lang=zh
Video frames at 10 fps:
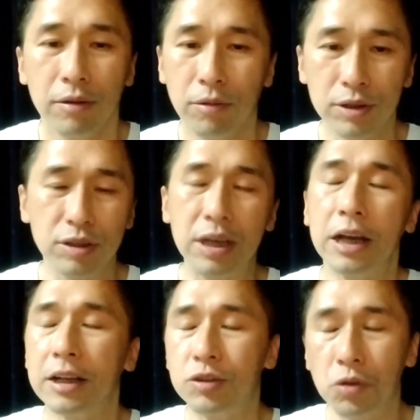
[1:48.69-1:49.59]
我是
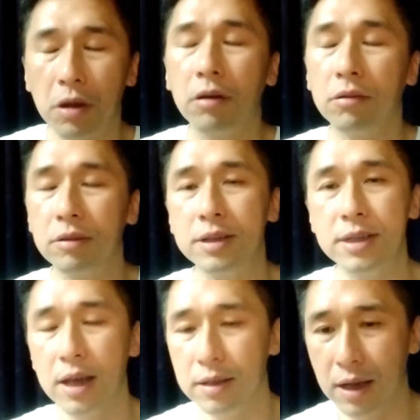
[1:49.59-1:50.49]
提个最后的
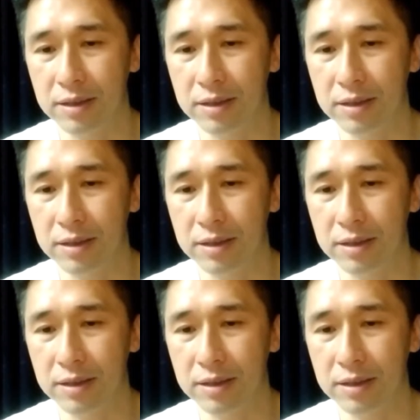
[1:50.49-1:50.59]
建议啊。